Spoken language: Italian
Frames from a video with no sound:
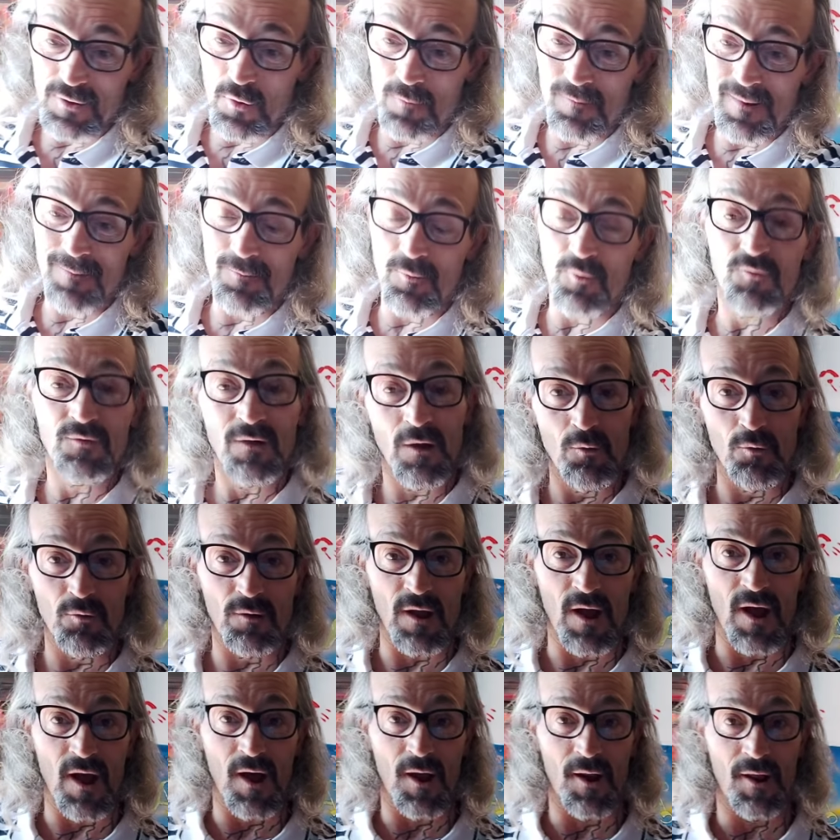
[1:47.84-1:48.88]
dobbiamo
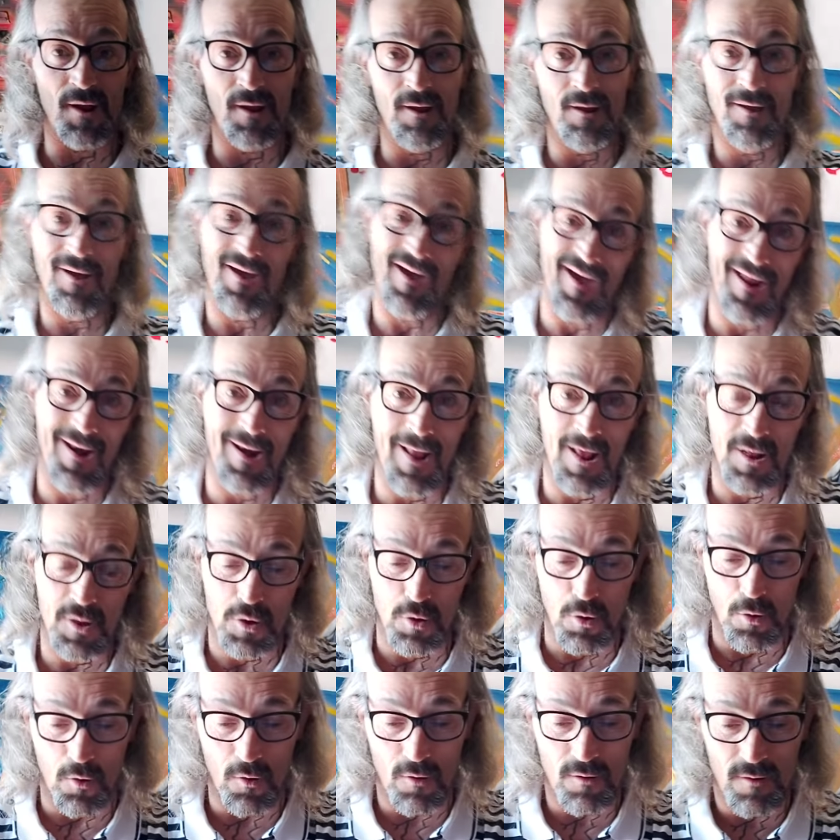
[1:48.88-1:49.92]
salutare alla
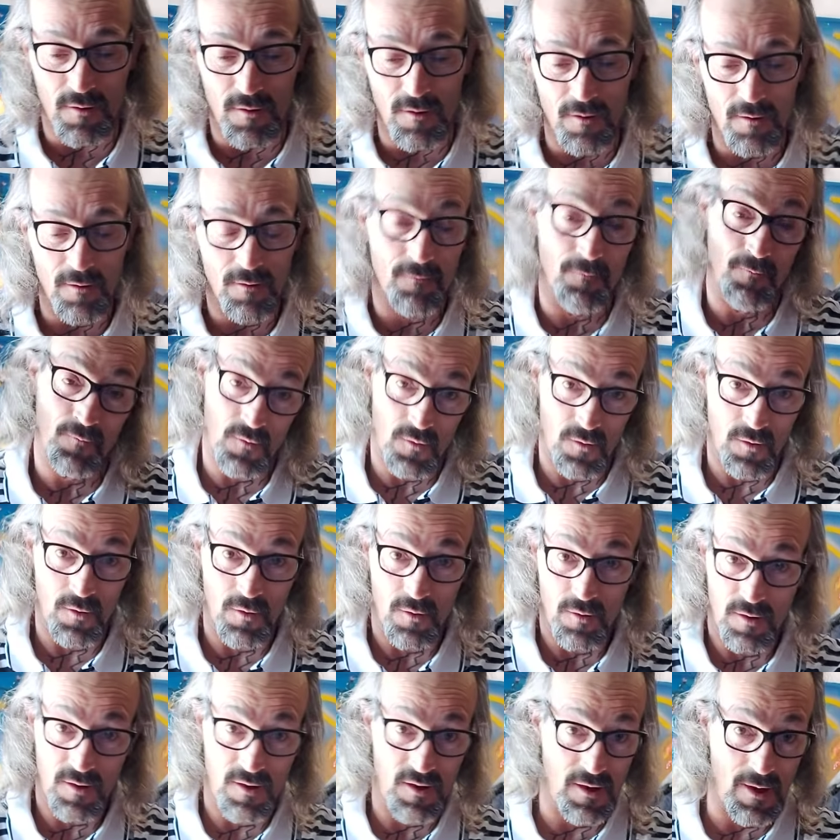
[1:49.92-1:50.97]
doc,
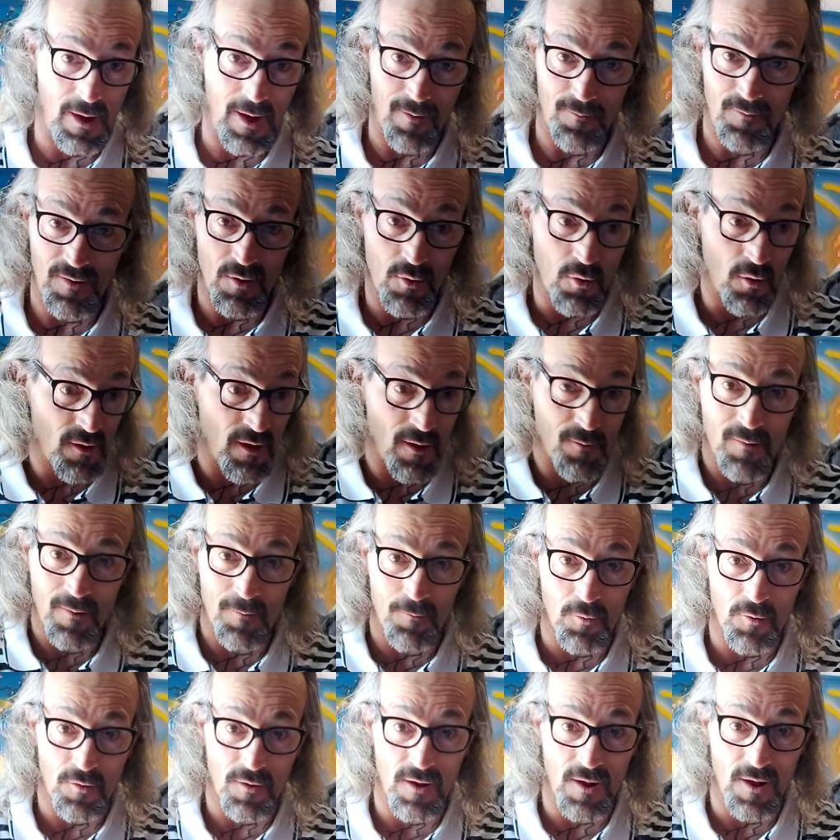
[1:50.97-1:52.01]
l'amico che mi ha
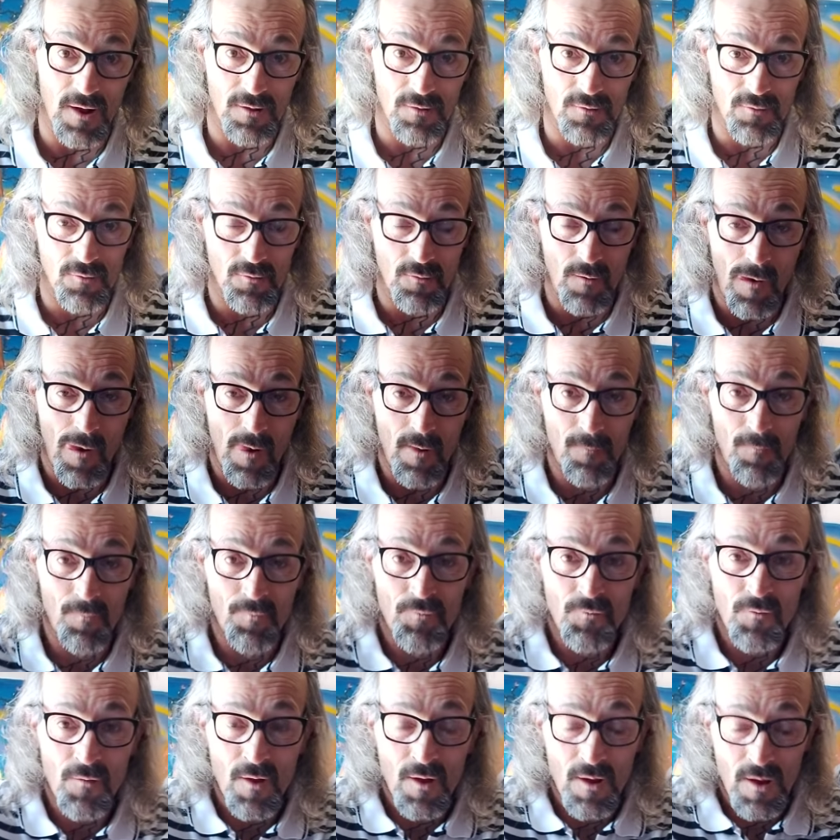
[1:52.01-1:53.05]
portato,
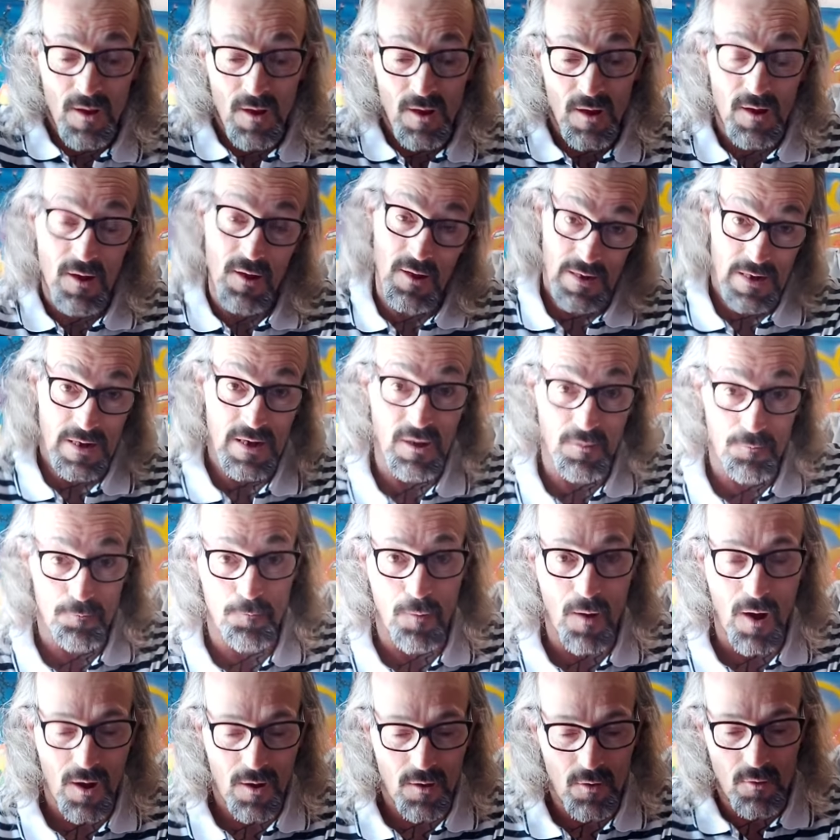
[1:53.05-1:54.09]
il
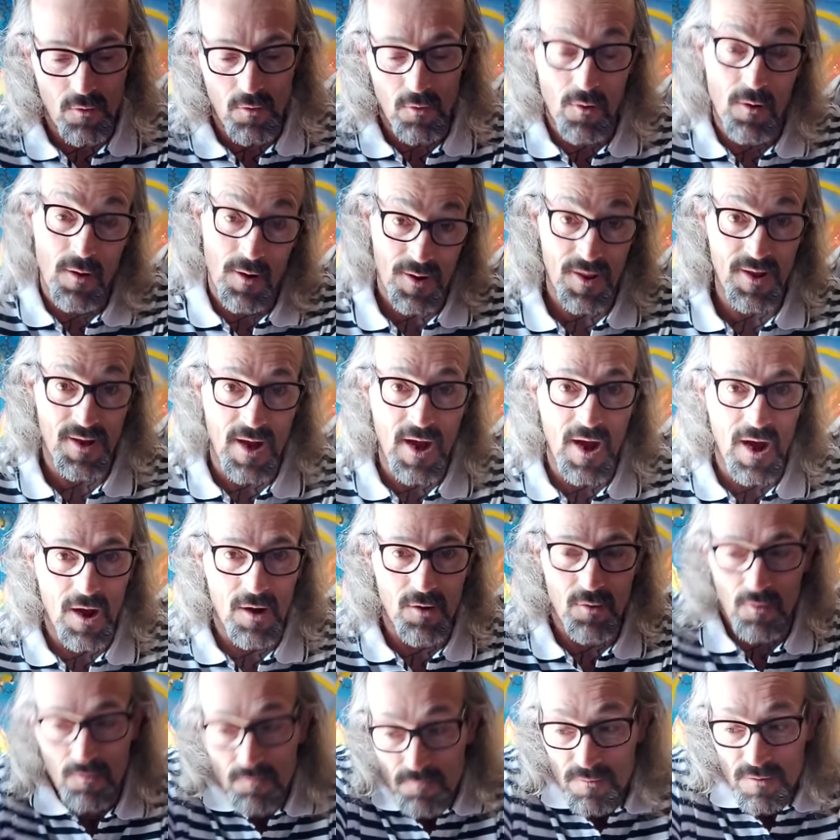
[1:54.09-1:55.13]
pacco
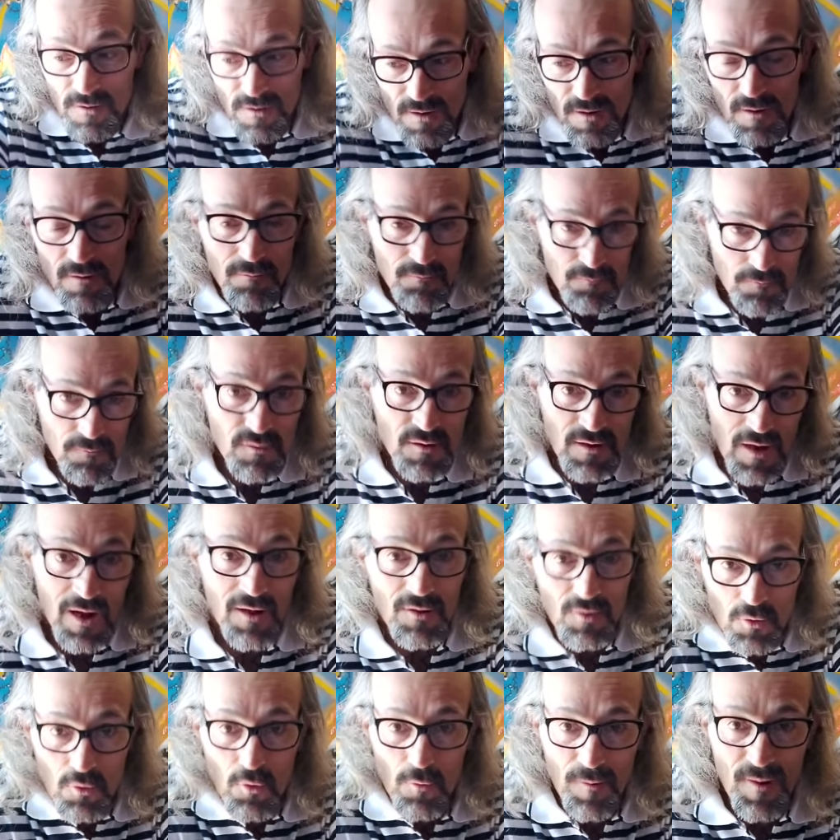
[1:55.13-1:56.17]
regalo di
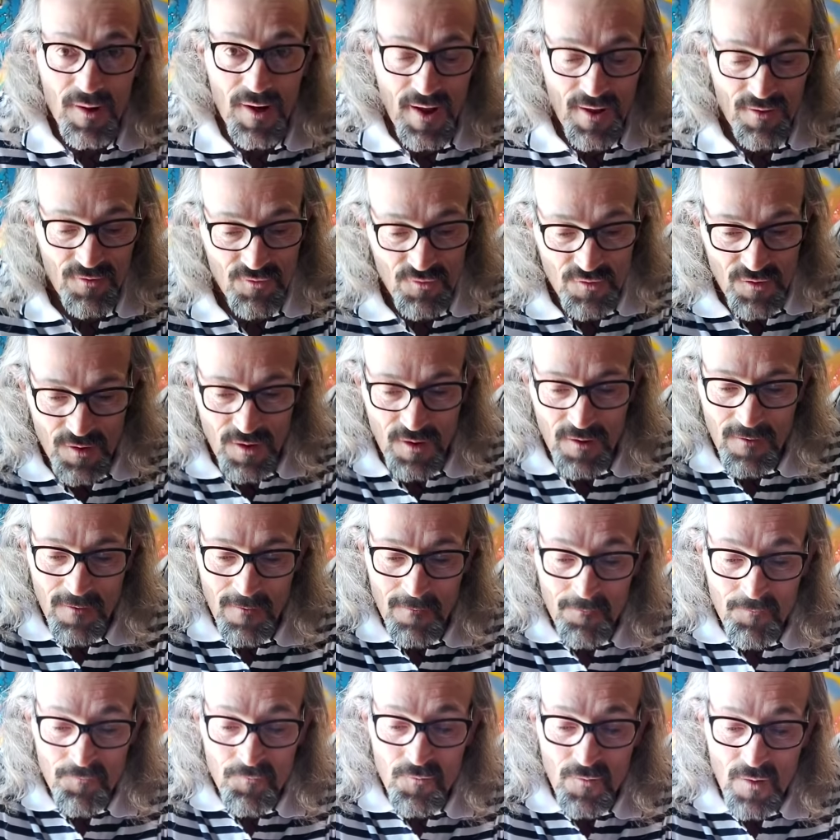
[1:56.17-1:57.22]
tanto benessere.
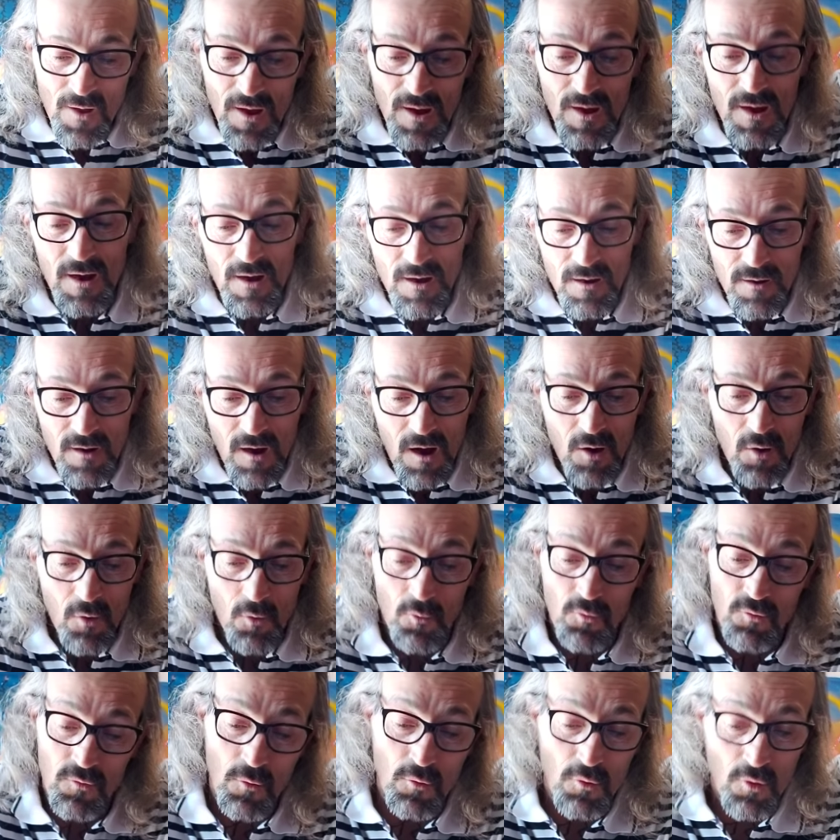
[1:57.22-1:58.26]
Allora,
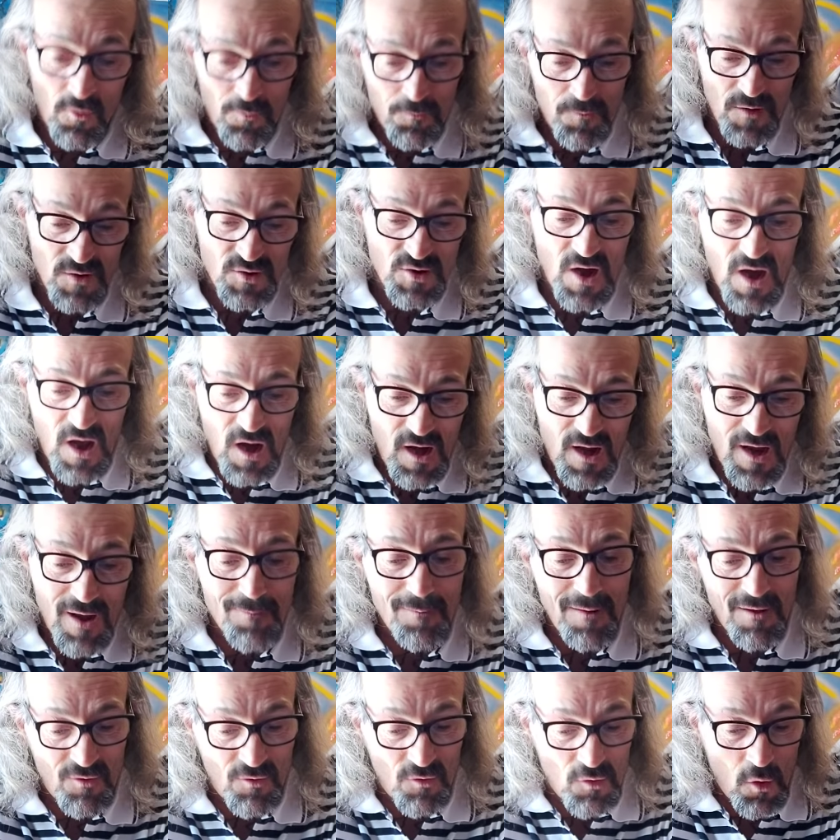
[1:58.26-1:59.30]
un saluto speciale a
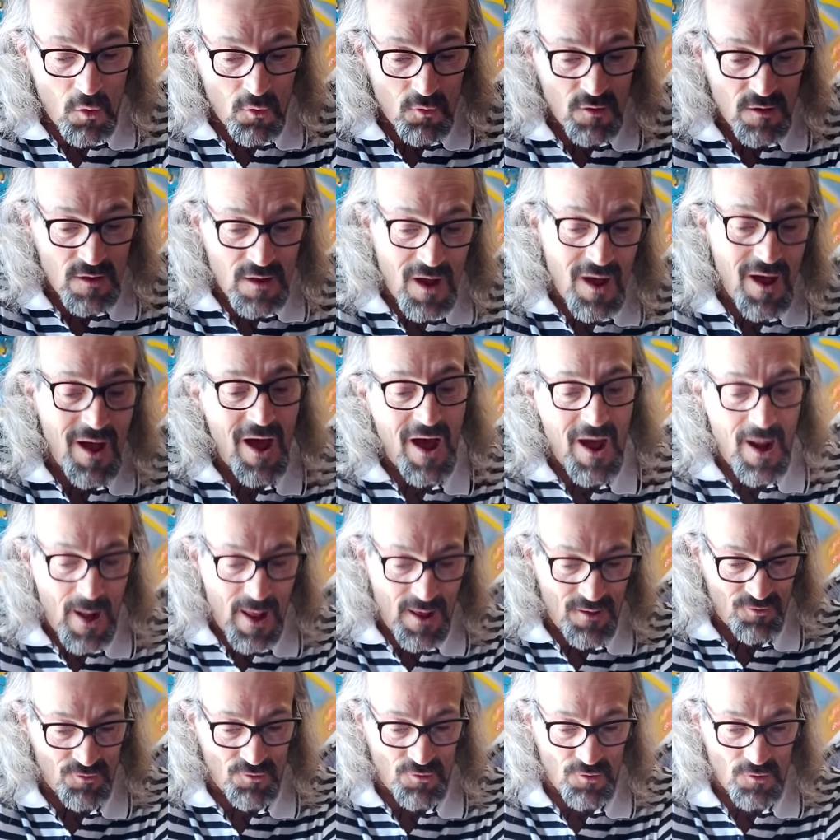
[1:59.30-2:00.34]
Mazzotta
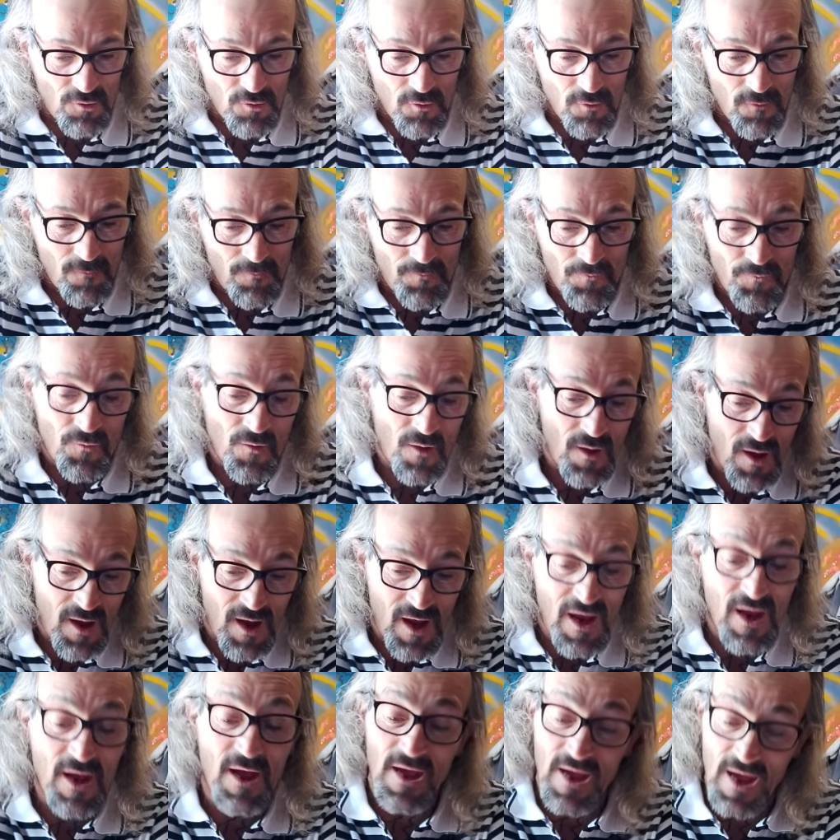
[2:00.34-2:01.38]
Alessio
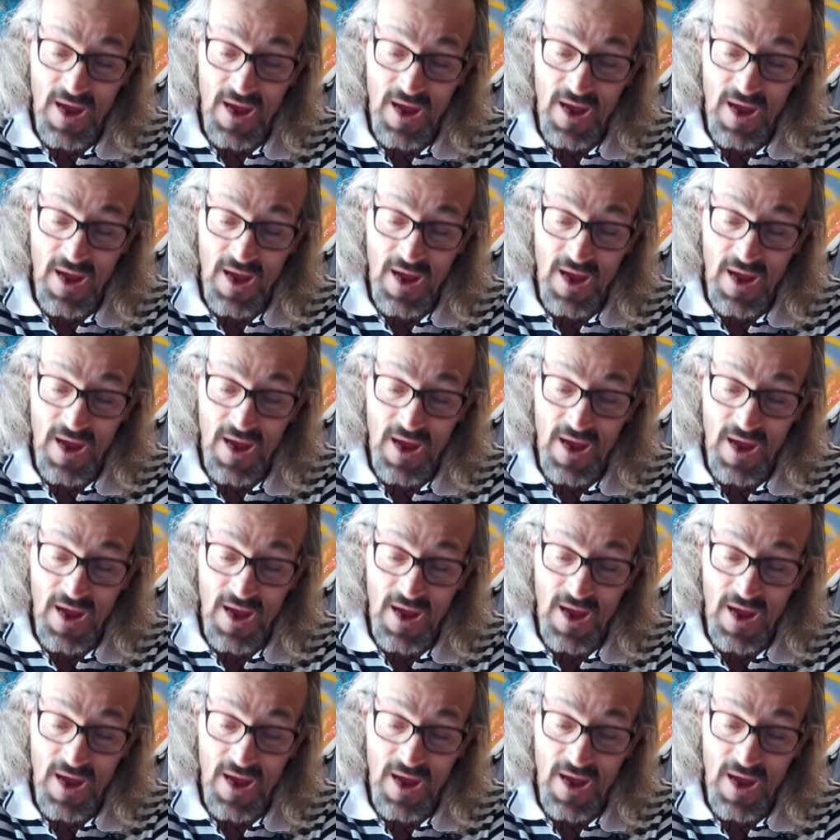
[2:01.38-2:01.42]
e